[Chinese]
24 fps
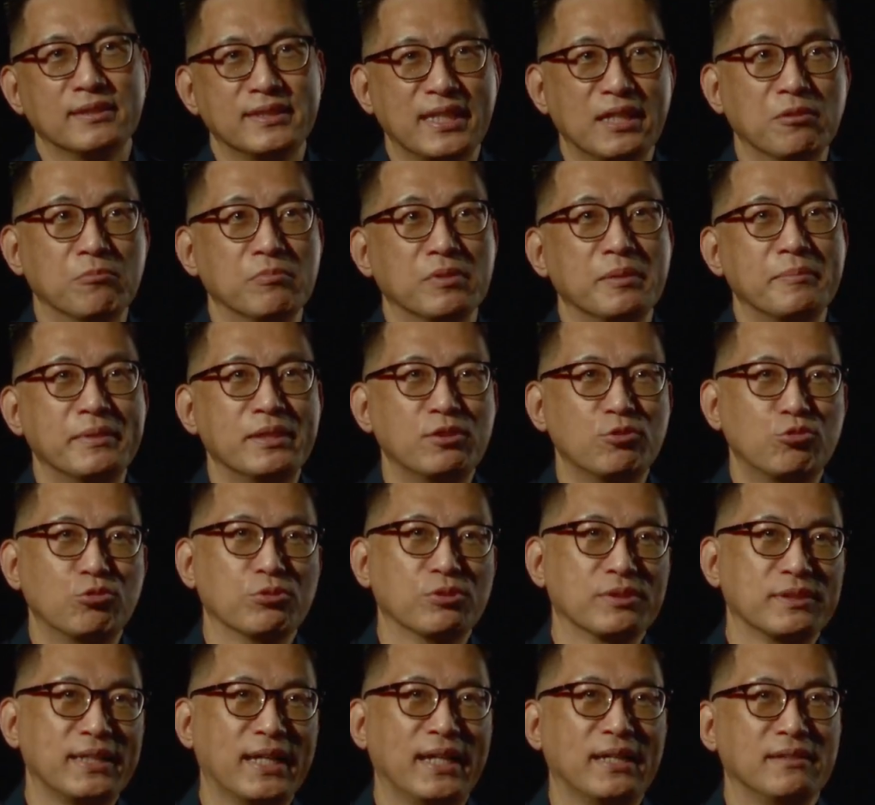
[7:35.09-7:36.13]
在我们那边
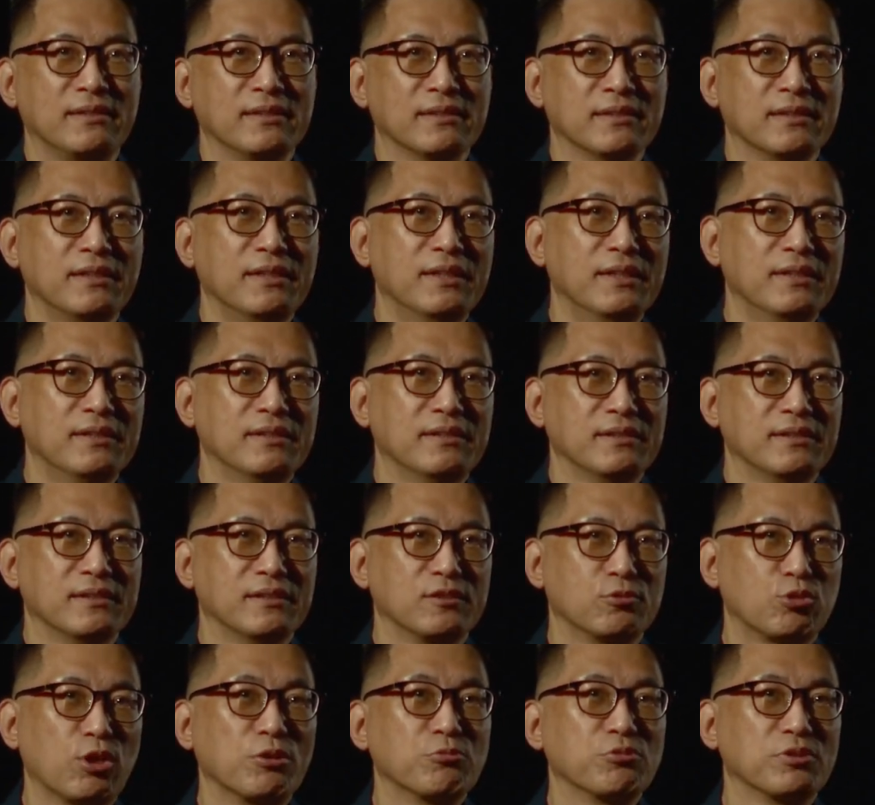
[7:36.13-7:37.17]
做他的呃
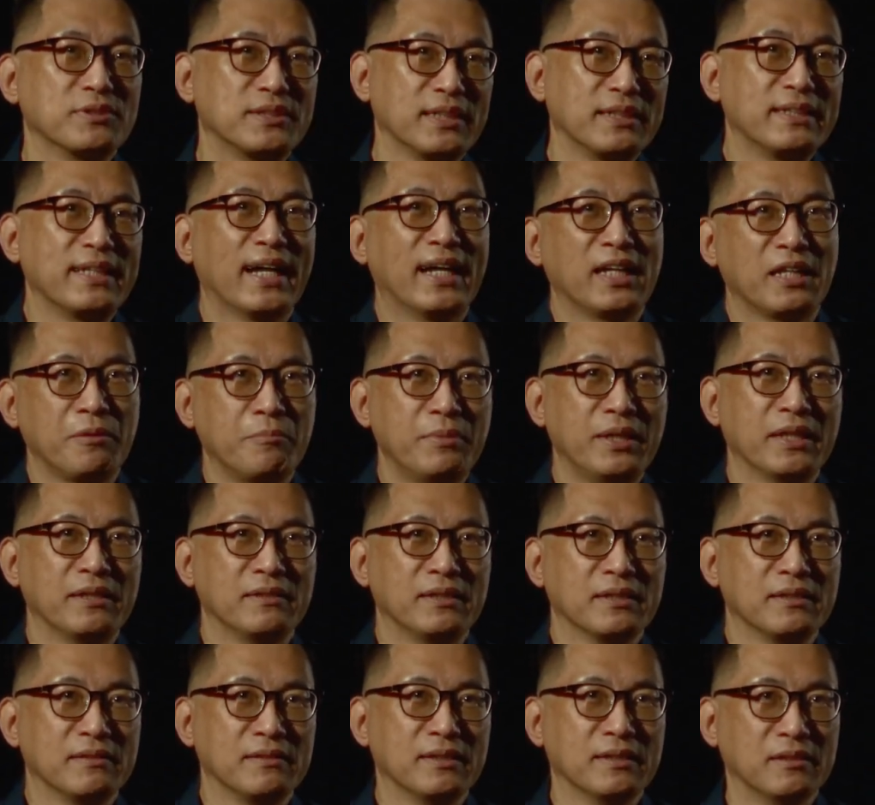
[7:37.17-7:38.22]
创作生涯里面的
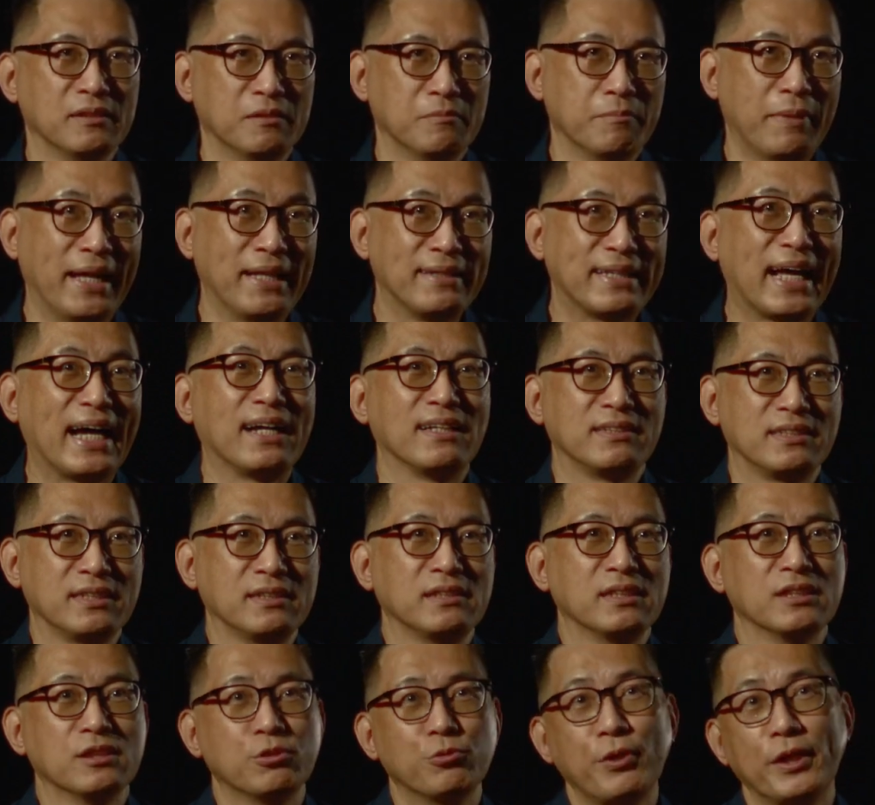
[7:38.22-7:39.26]
呃蛮大型
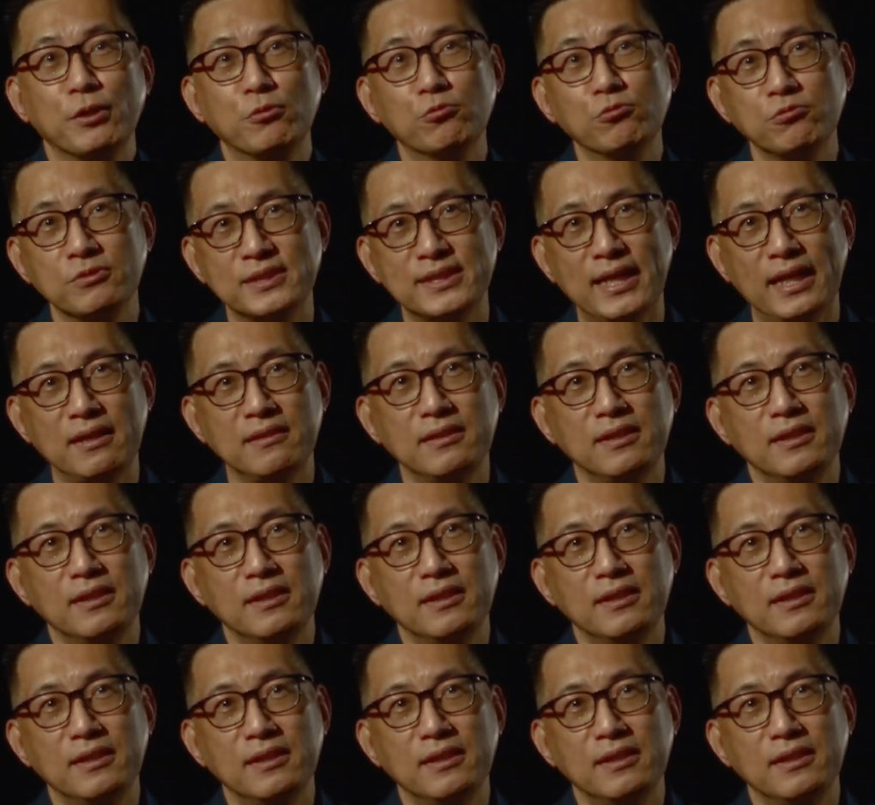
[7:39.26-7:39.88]
的回顾展。